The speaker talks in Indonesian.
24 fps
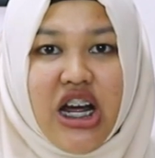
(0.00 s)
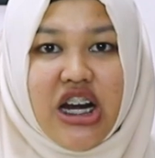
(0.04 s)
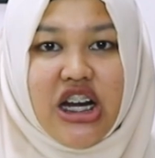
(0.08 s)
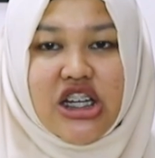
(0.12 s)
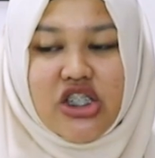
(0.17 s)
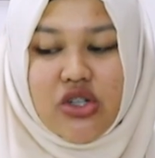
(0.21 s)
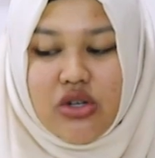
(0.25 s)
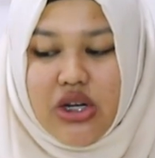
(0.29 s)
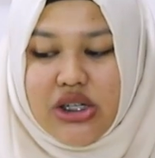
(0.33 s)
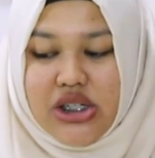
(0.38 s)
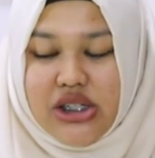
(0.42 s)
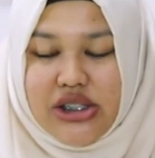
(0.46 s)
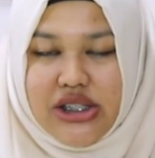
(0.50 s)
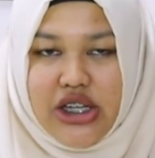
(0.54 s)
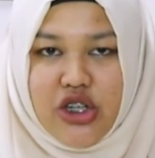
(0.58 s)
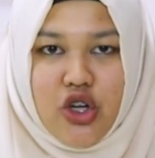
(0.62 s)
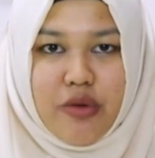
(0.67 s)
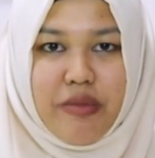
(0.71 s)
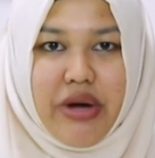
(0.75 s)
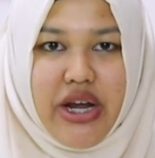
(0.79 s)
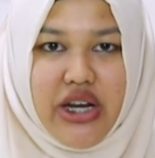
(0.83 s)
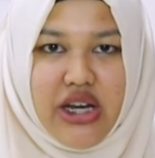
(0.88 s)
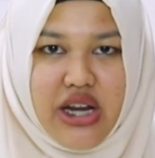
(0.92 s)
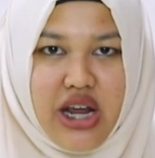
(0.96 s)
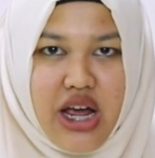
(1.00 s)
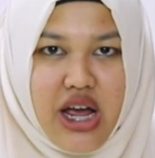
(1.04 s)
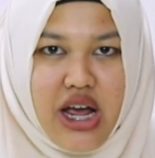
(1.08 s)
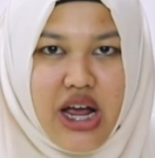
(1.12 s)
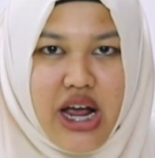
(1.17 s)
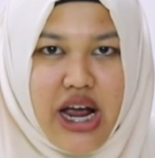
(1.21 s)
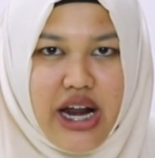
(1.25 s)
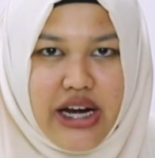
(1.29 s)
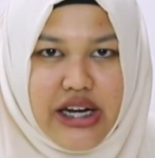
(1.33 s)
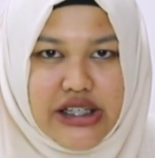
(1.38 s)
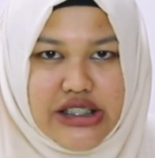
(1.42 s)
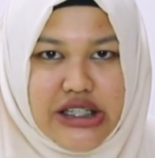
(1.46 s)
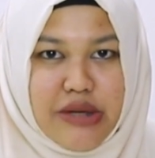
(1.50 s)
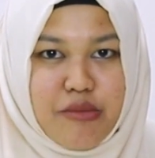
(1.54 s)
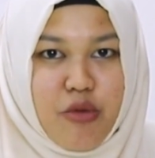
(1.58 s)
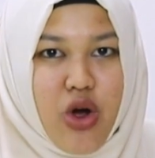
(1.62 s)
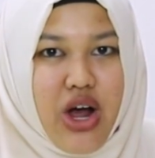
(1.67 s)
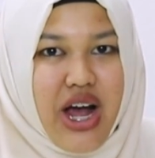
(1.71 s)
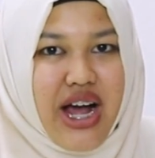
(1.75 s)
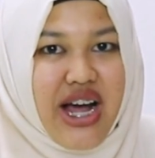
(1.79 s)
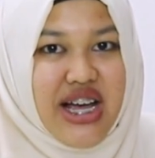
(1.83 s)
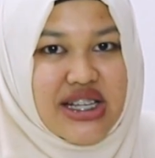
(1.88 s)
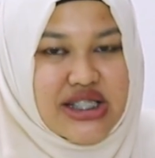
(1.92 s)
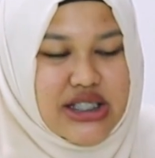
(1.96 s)
Kanisha udah selesai nyobainnya Kanisha mau
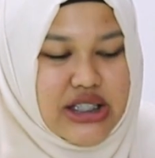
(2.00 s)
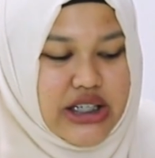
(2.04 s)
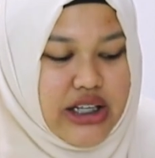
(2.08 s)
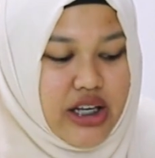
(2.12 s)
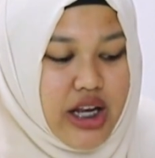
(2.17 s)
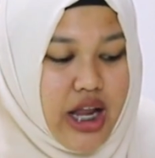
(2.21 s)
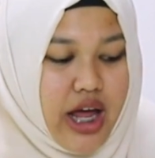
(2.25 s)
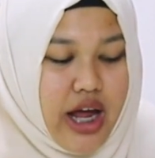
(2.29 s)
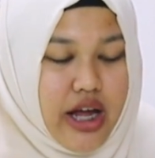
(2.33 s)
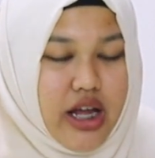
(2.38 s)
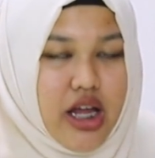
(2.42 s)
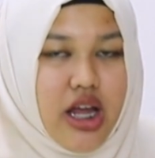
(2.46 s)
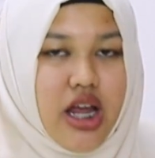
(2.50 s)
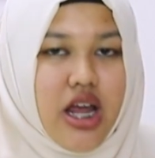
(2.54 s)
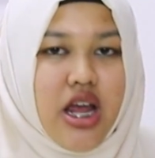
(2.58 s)
kasih nilai